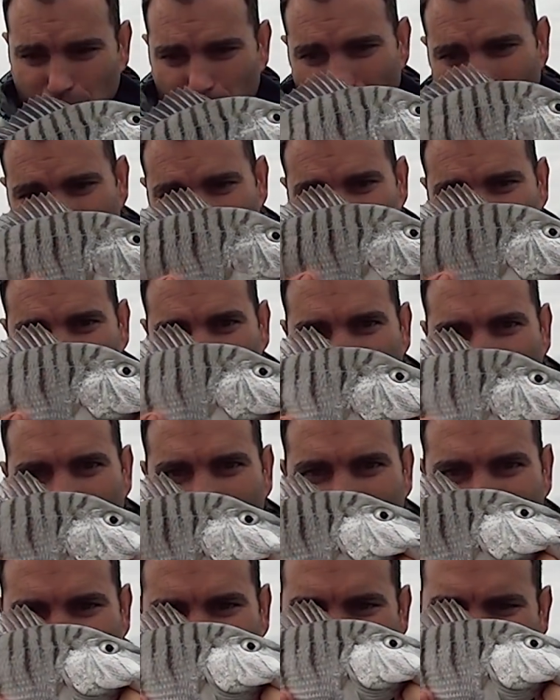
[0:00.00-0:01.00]
pues mira
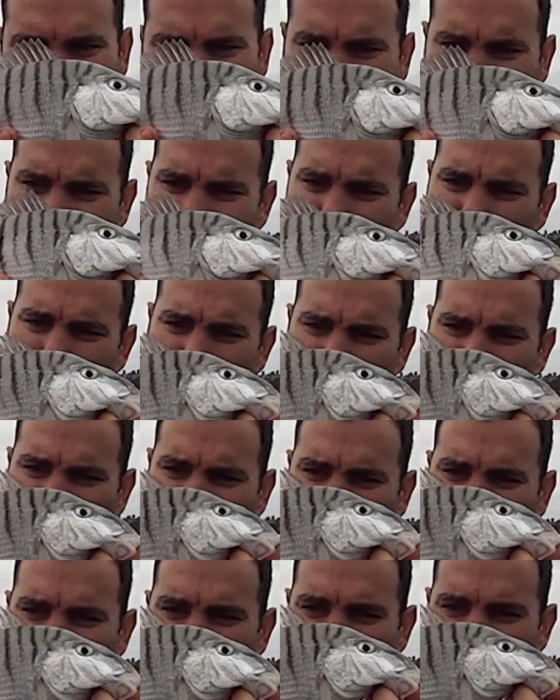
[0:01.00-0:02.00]
qué herrerita,
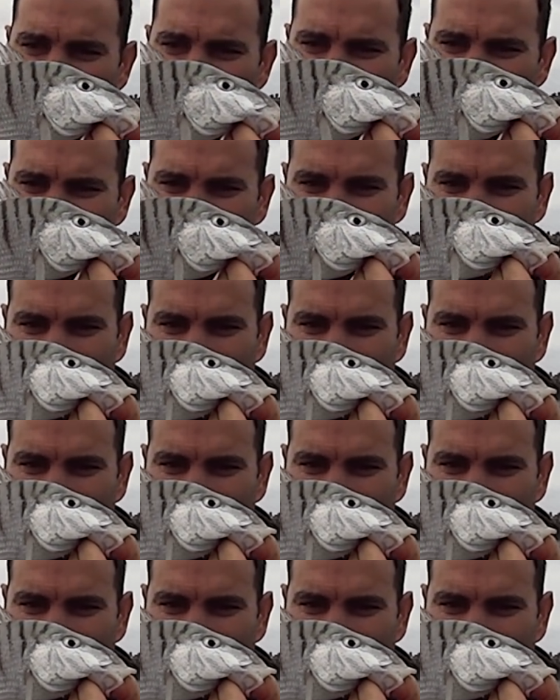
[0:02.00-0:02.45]
más guapa.